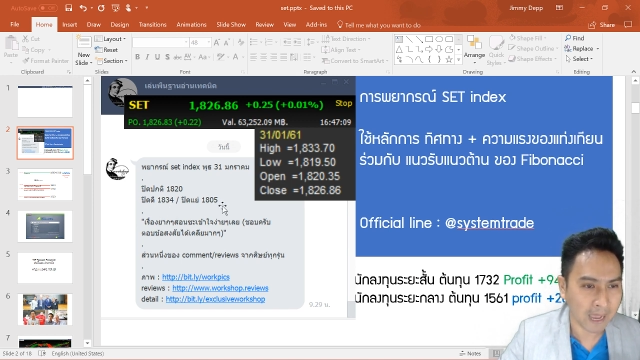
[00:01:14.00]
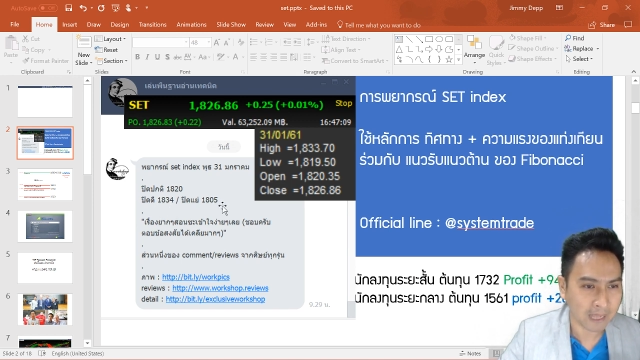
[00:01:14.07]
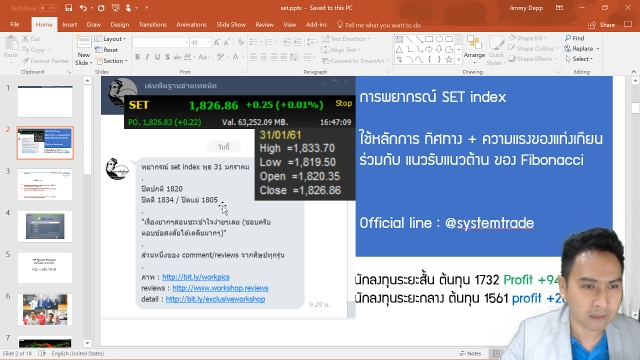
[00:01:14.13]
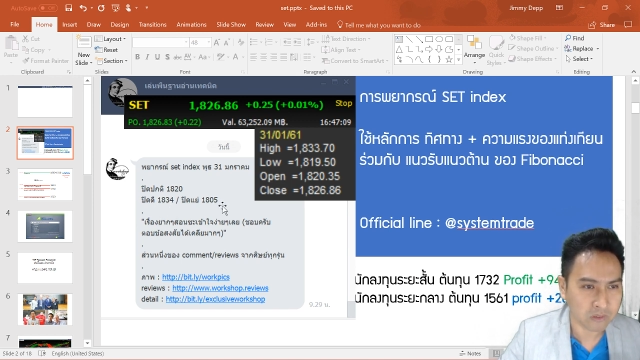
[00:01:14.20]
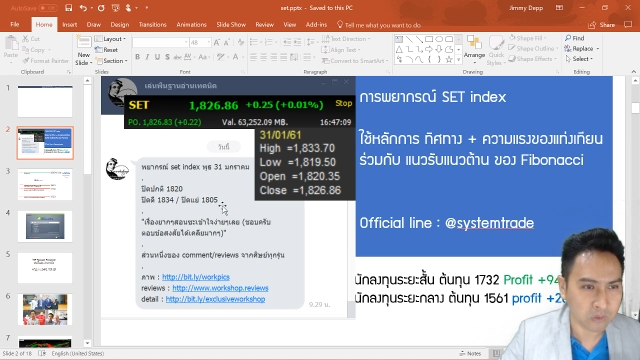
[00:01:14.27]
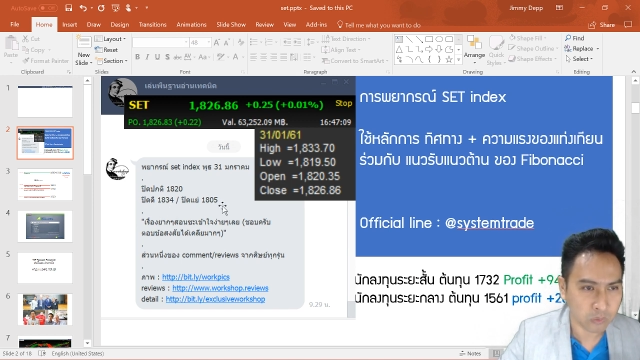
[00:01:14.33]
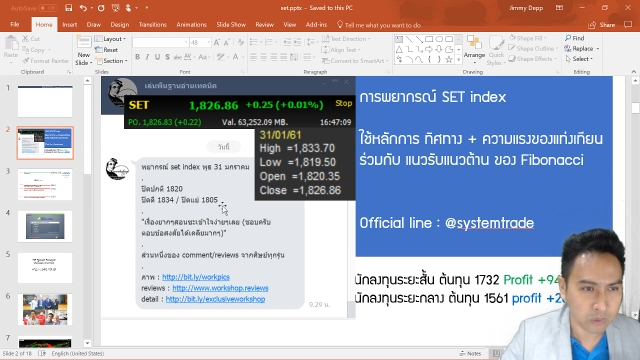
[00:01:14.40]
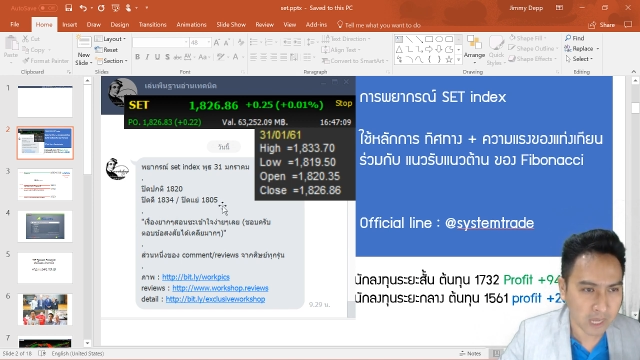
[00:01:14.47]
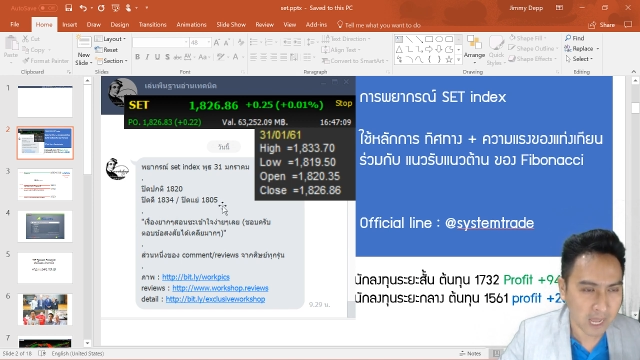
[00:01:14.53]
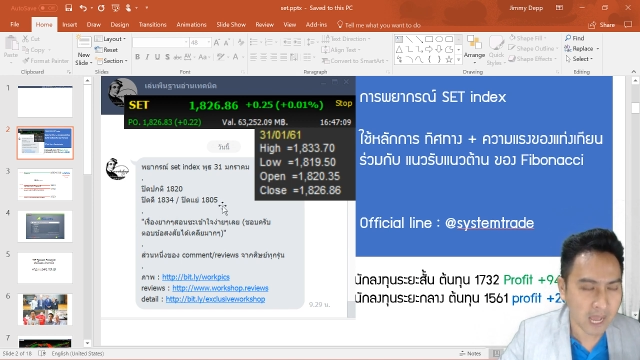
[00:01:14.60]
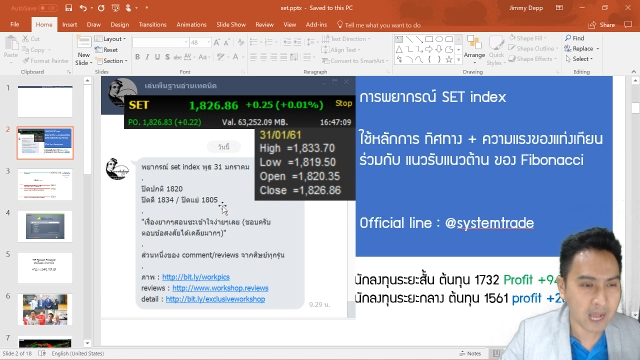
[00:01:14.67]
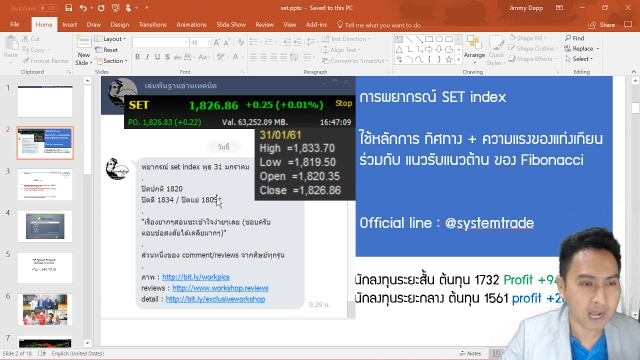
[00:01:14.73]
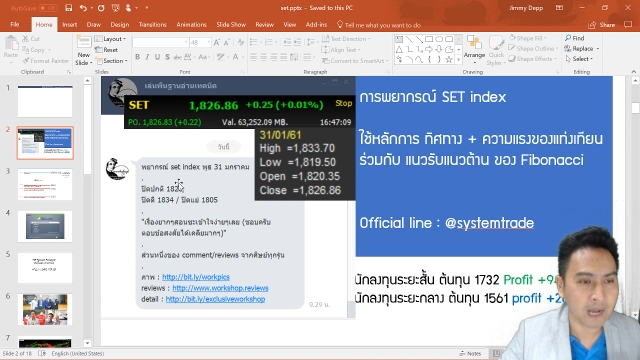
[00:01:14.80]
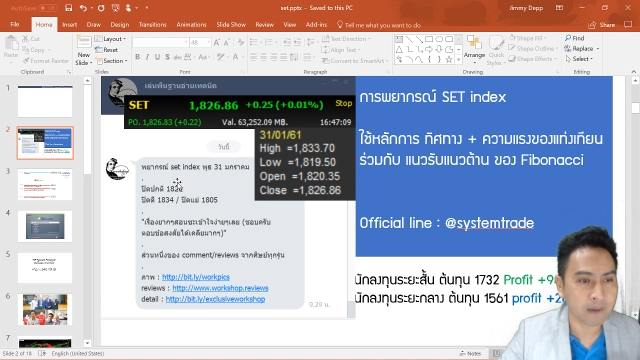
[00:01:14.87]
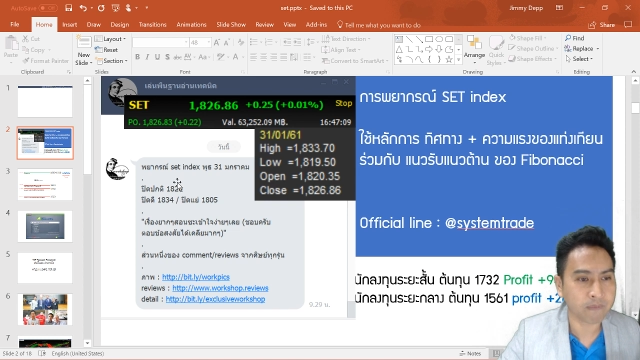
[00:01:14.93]

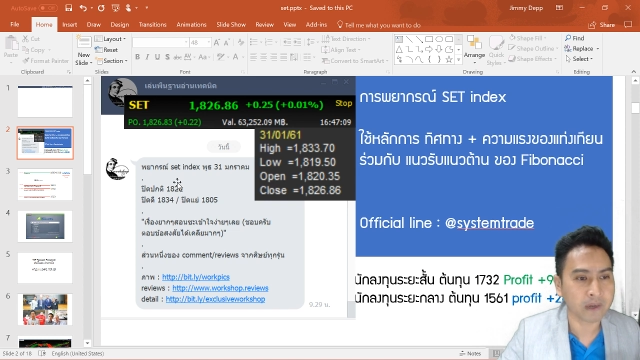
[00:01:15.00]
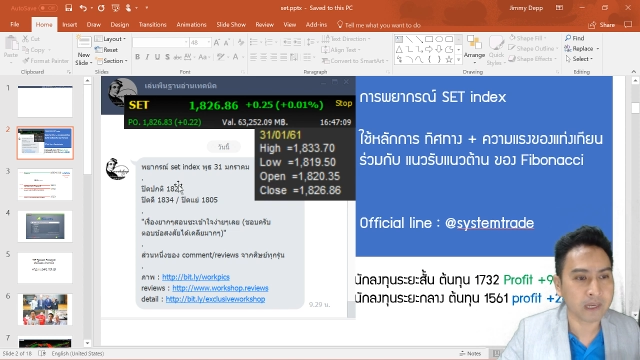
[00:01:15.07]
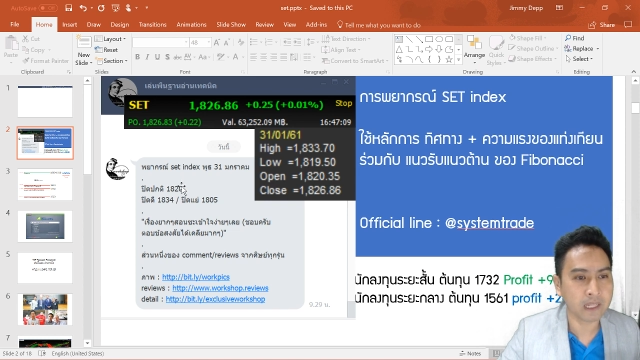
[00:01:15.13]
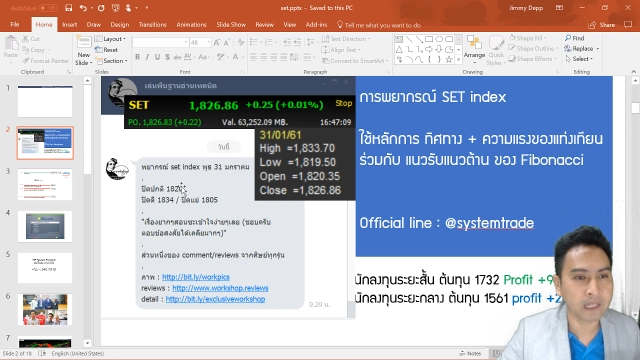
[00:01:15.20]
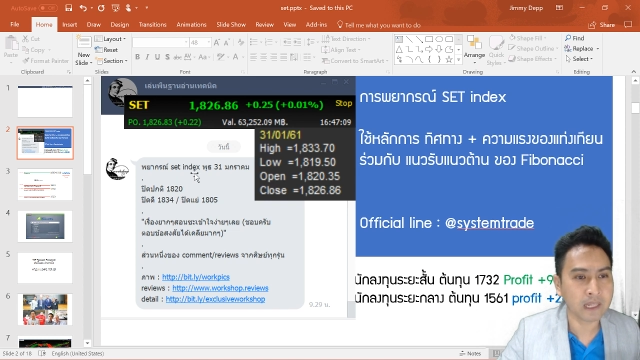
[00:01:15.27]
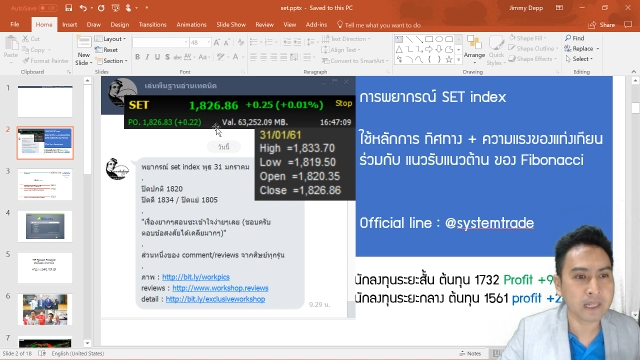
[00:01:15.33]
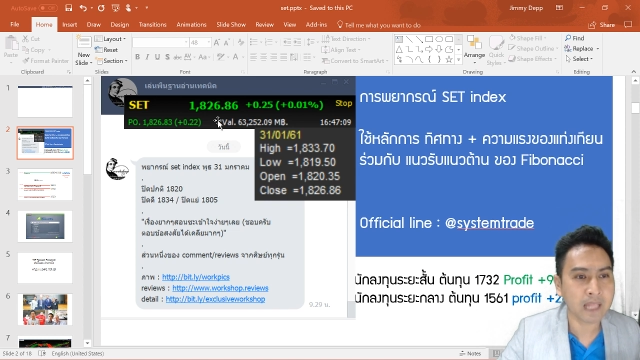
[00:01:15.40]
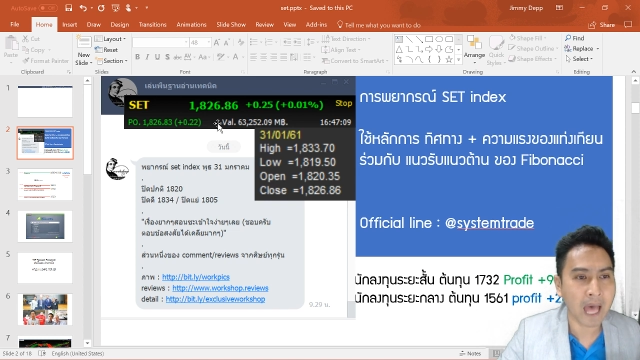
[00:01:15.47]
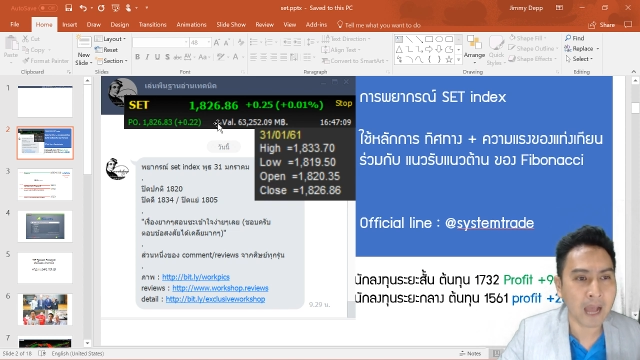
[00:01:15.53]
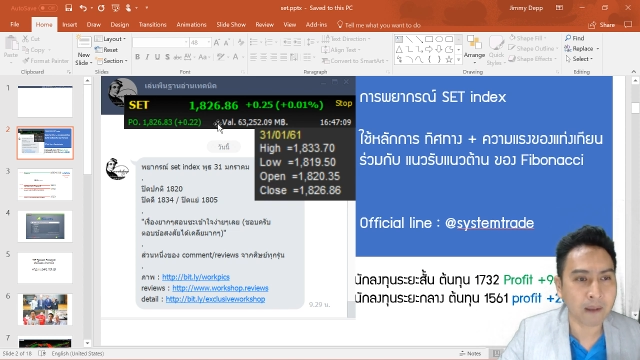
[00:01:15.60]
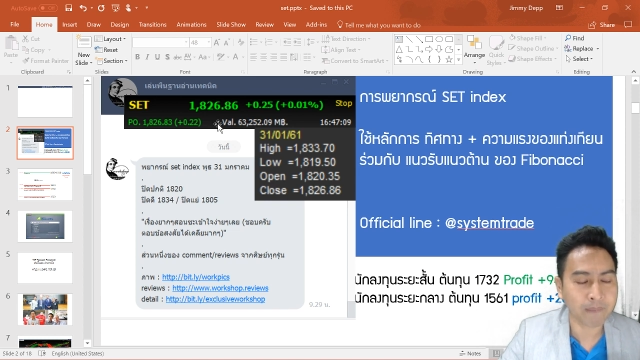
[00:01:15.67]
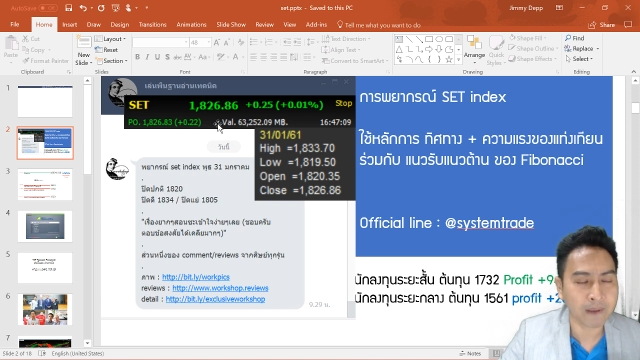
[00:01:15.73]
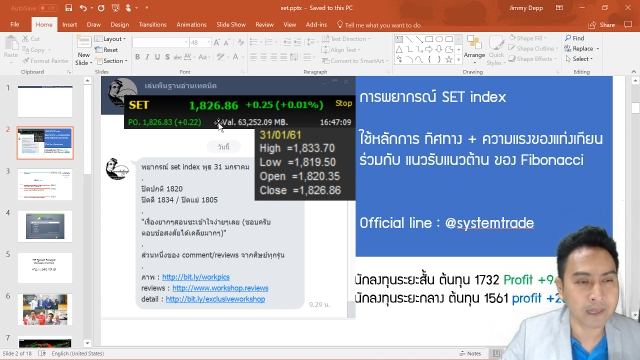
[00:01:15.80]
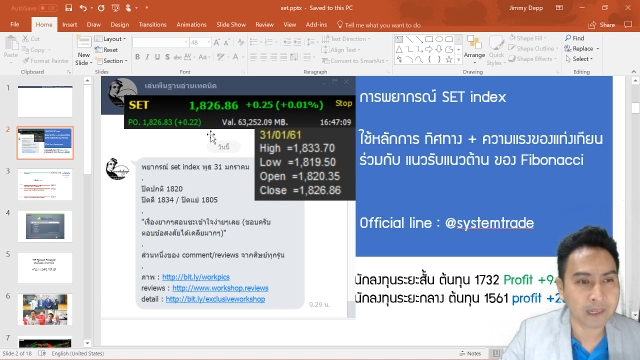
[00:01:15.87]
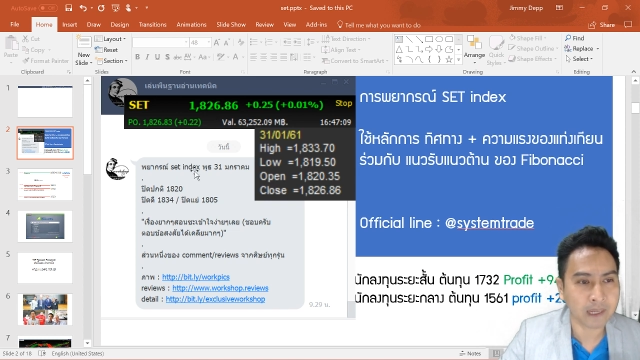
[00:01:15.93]
1805ครับวันนี้ทิศทาง
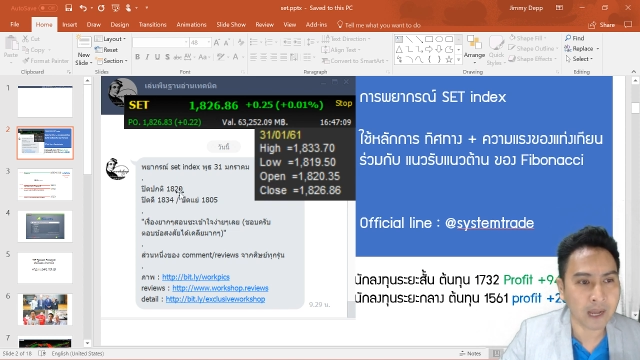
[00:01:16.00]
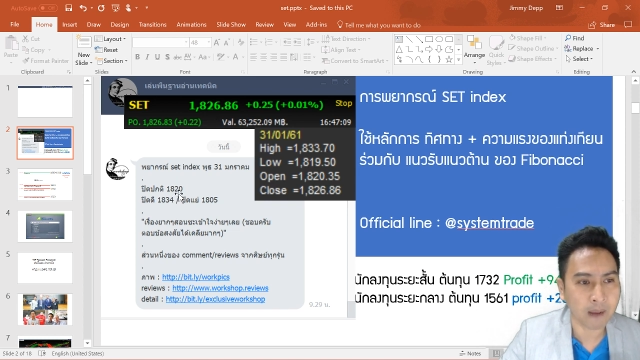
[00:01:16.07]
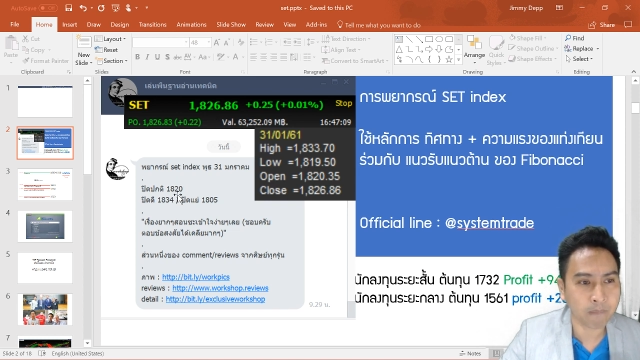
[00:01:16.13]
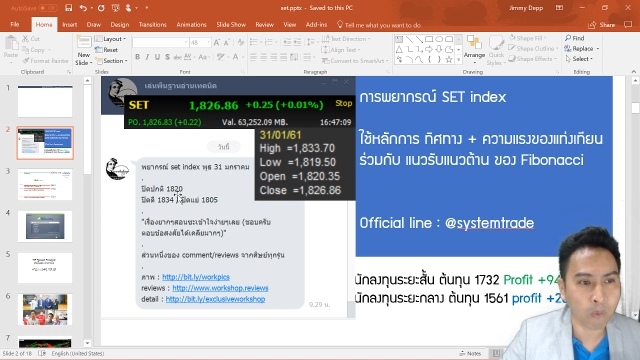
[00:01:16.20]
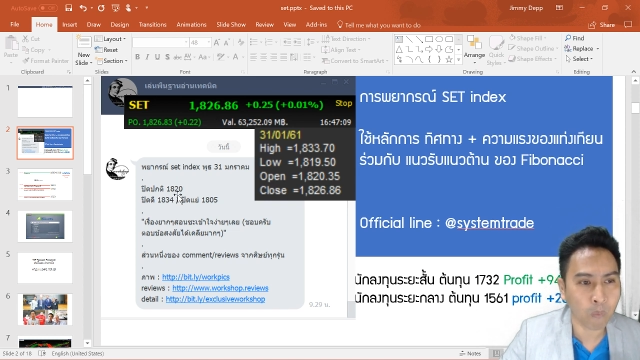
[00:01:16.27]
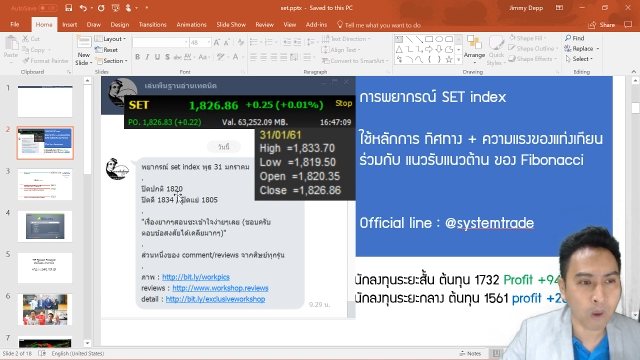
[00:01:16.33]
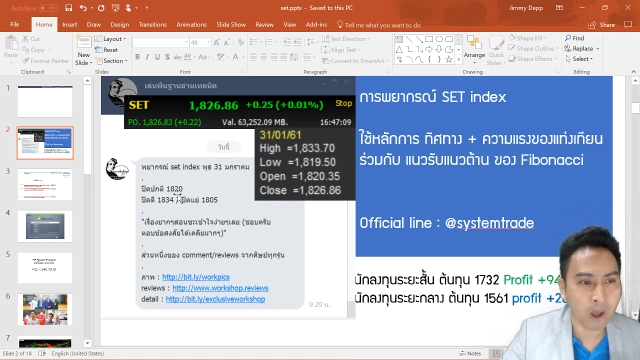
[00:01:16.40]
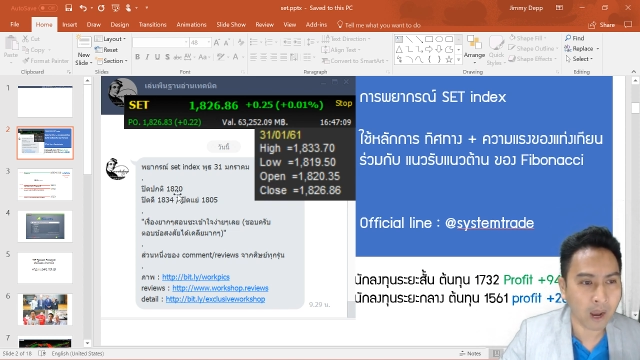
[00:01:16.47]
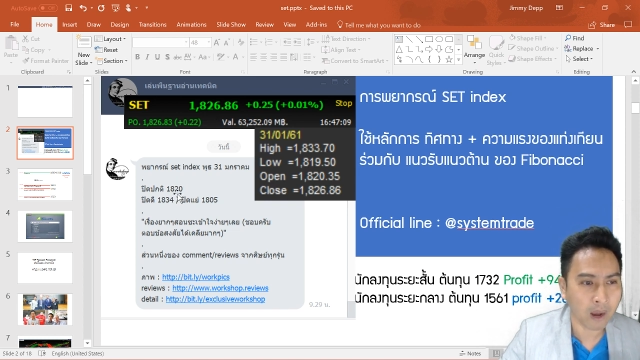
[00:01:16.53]
ผิดนะครับเพราะว่า